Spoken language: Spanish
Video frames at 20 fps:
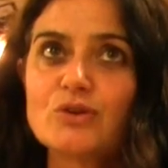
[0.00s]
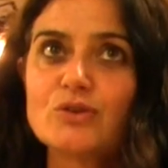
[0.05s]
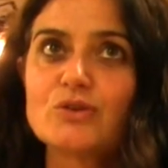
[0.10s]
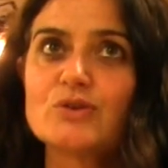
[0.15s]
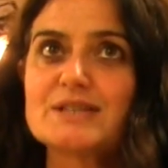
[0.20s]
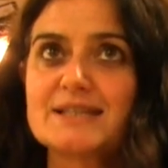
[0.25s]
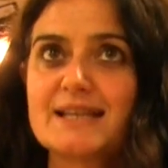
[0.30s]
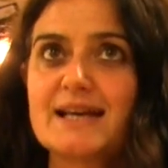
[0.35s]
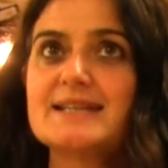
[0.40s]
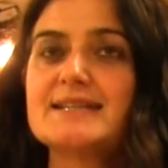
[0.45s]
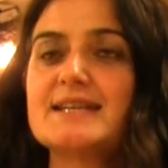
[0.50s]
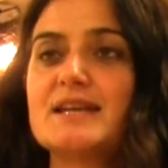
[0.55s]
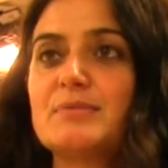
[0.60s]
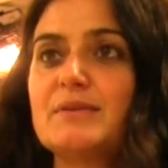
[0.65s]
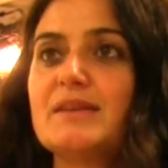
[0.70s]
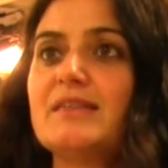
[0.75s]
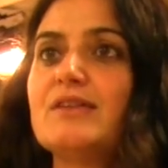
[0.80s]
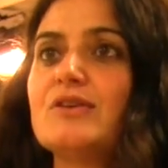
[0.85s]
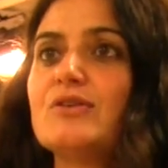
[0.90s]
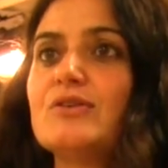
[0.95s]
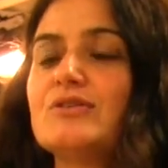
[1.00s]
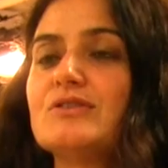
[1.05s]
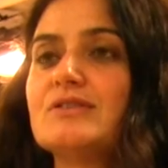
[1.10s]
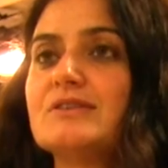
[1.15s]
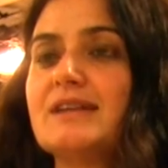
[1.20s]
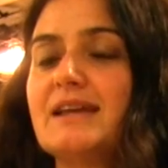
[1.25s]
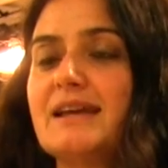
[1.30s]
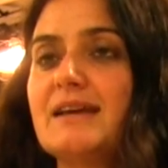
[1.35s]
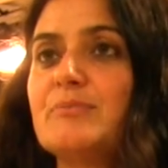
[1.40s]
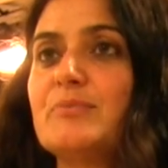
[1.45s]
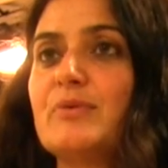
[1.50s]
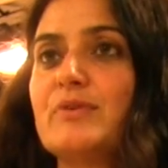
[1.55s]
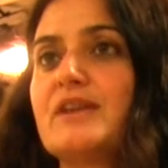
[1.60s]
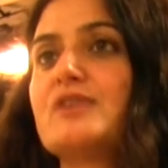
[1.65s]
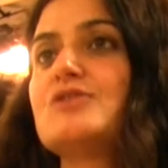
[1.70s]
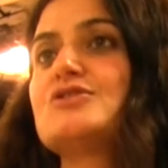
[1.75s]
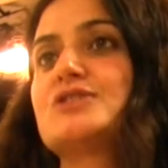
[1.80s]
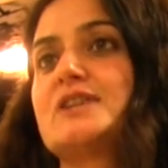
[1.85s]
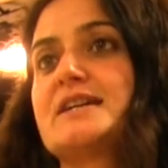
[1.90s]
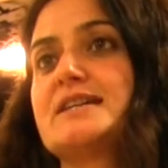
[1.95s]
Todo está al servicio de
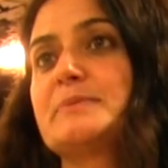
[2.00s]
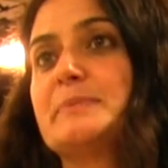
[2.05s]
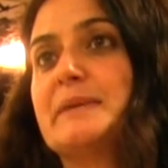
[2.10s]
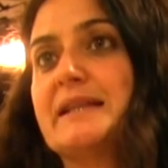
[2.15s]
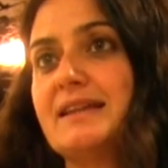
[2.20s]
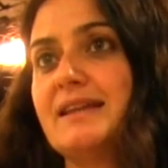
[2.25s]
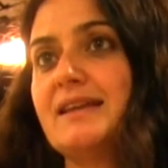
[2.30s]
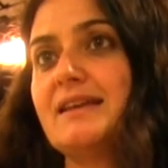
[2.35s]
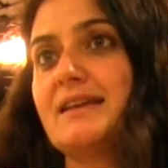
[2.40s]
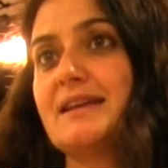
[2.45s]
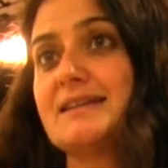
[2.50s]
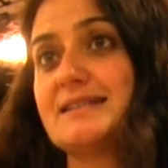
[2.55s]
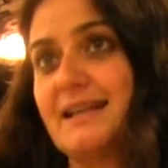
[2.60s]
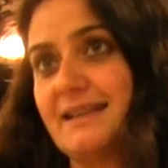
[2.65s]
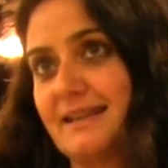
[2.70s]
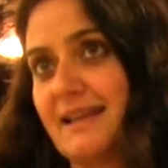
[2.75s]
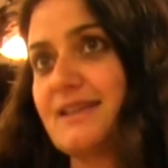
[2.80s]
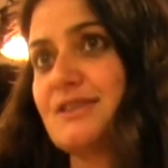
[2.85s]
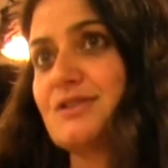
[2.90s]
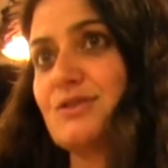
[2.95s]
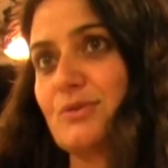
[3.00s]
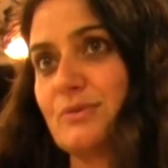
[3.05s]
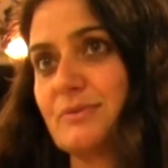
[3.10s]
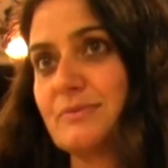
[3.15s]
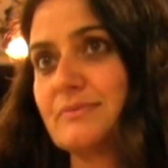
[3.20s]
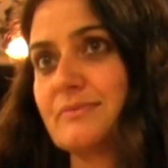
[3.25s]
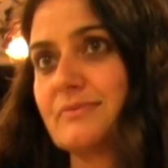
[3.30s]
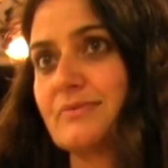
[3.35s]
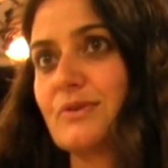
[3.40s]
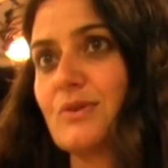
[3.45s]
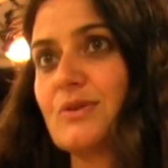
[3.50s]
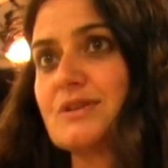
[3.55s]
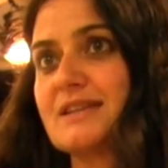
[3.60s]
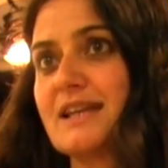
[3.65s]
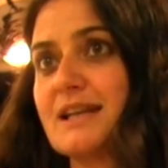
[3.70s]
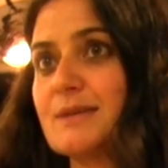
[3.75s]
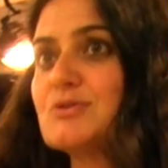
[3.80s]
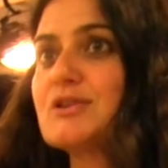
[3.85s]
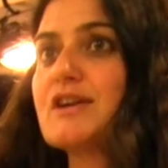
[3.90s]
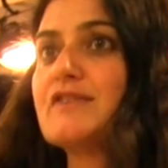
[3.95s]
podernos transmitir ese texto. Entonces
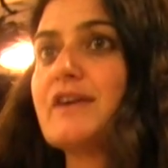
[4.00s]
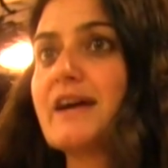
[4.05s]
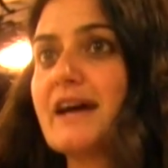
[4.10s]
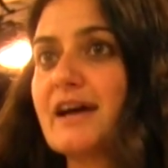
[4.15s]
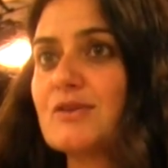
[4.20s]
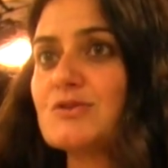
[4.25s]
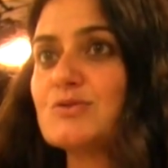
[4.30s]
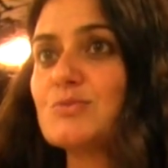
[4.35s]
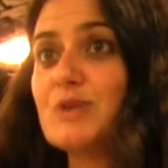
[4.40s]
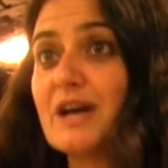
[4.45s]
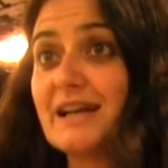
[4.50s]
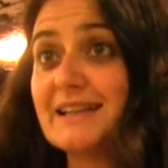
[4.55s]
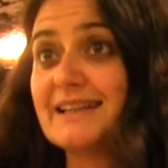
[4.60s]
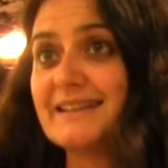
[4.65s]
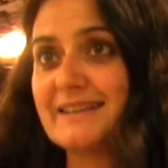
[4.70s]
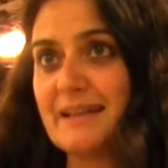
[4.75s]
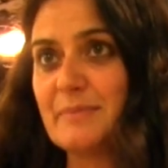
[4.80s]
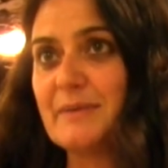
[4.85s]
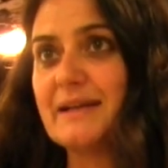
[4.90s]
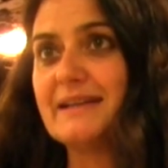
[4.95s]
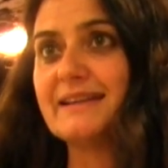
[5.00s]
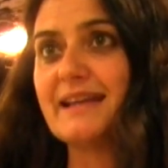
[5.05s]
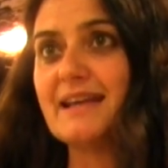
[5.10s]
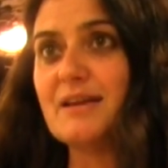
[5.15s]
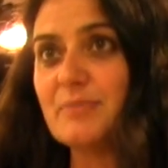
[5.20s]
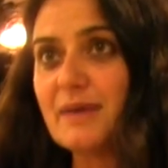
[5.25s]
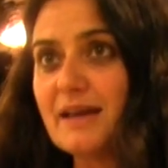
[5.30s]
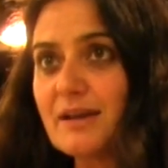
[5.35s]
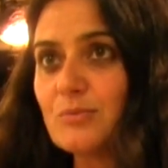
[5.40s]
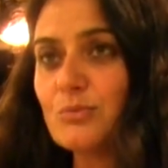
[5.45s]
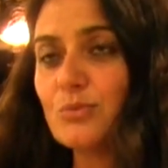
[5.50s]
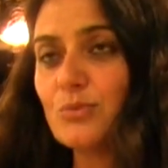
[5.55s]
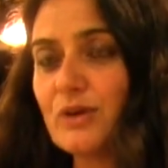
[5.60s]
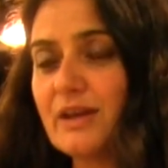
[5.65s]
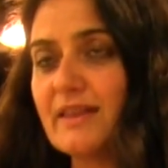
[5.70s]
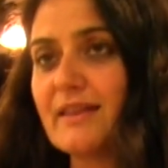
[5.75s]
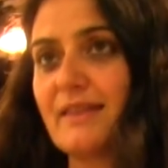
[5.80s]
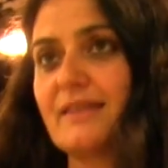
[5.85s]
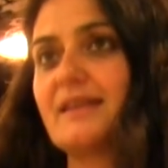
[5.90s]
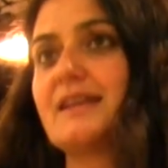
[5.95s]
tenemos que fijarnos muy atentamente y ver
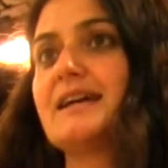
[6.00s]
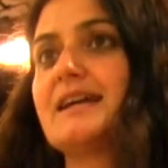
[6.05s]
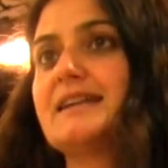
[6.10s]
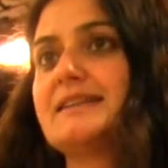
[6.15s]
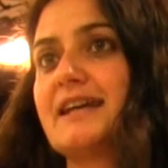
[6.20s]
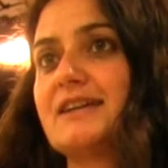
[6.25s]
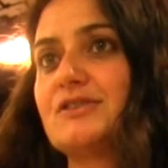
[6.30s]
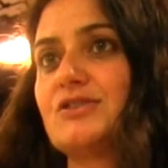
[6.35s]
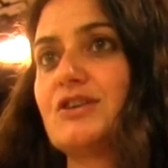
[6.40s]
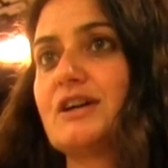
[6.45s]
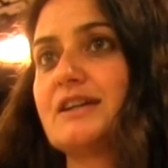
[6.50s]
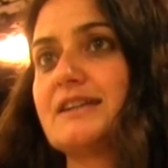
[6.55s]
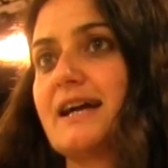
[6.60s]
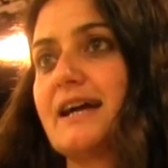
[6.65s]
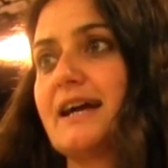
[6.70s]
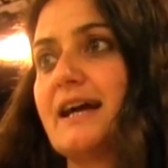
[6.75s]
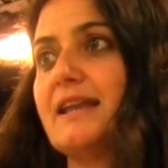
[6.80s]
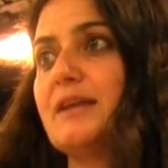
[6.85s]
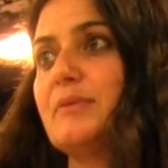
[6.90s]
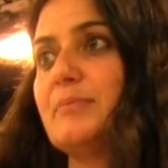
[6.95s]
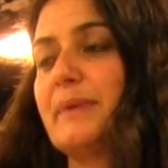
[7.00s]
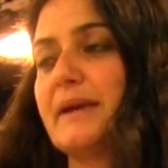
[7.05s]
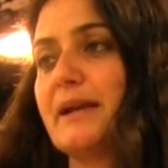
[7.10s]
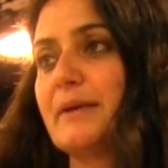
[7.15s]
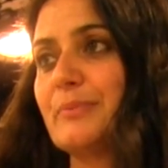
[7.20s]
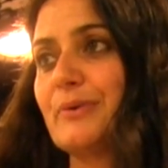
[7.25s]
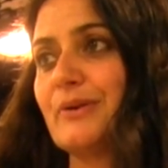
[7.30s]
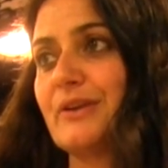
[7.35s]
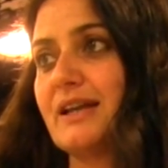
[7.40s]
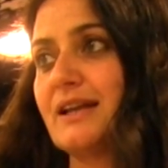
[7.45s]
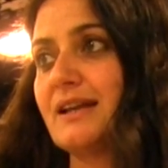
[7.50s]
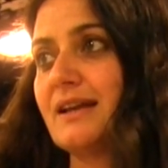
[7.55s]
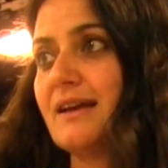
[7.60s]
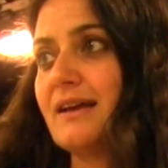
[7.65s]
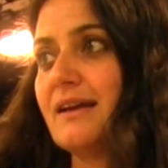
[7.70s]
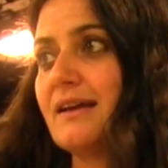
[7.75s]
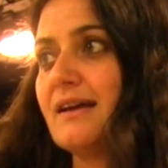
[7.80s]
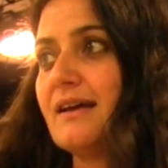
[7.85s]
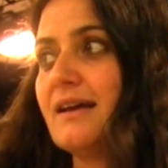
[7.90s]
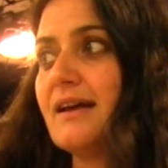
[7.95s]
muy de cerca el teatro Catacali para poder
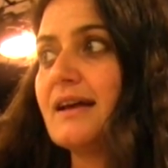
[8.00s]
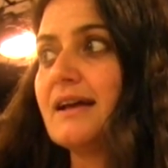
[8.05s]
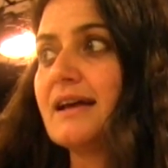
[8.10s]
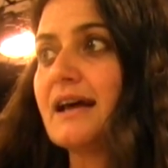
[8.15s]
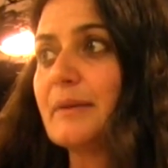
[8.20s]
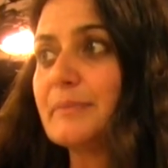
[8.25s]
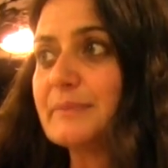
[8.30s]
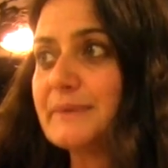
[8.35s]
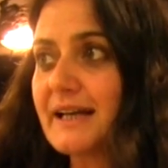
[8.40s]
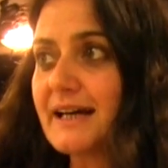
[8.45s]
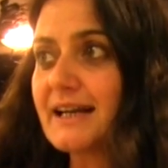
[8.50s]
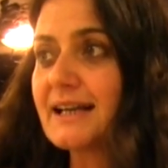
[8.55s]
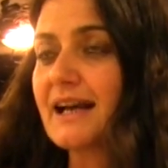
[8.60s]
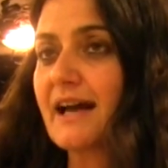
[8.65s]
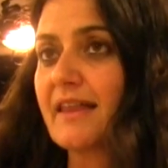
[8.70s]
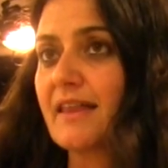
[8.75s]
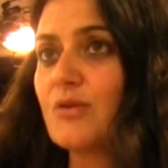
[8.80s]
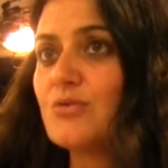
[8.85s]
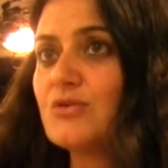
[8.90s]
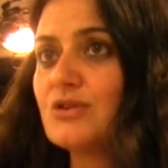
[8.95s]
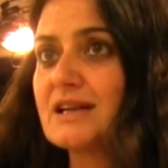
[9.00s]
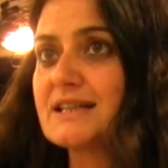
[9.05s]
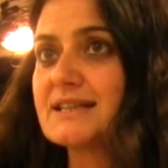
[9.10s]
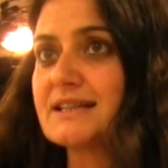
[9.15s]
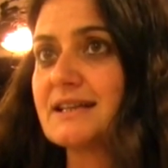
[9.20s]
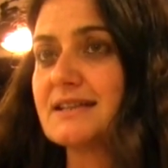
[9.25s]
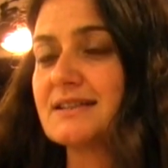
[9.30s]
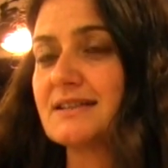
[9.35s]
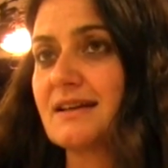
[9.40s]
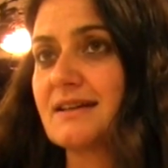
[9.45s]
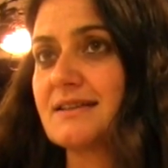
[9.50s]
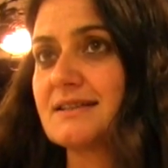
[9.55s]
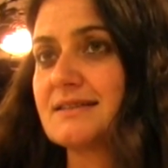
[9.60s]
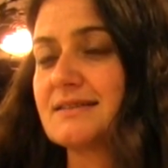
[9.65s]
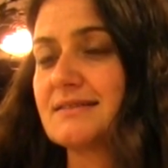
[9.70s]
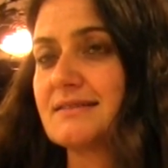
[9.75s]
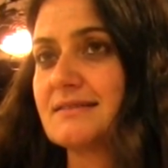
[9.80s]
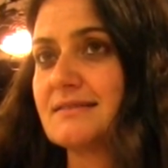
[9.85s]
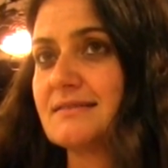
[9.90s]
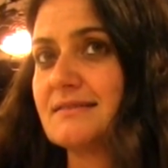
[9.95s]
captar cada una de
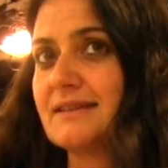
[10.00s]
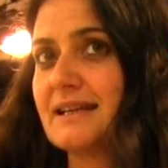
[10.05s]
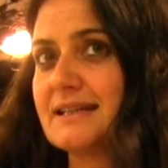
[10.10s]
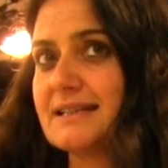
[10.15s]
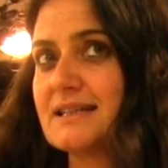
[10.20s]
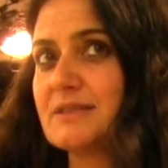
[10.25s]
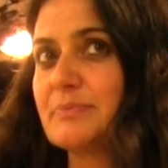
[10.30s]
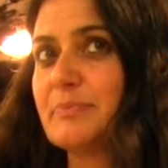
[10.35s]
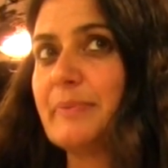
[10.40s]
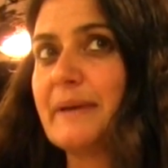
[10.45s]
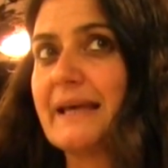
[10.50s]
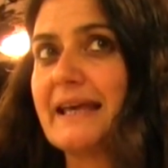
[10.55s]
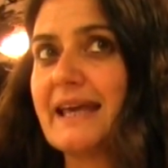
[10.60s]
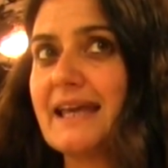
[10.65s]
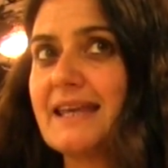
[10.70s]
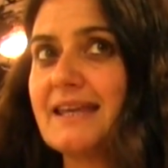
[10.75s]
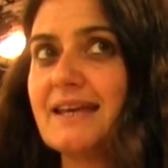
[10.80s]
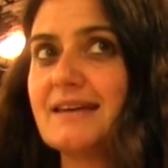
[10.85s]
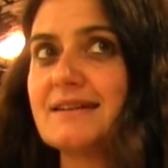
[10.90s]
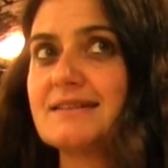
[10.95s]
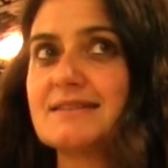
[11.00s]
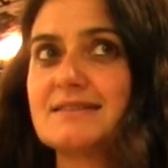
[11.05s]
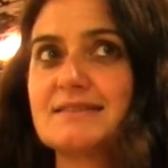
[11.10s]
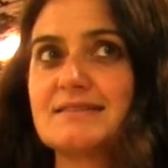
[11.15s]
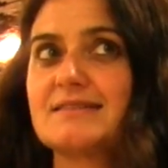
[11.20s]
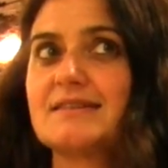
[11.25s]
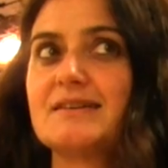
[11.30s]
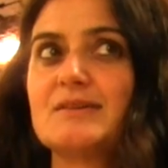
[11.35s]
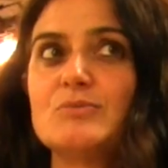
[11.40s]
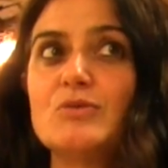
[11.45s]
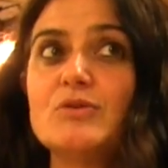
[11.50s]
esas de esas pequeños eh,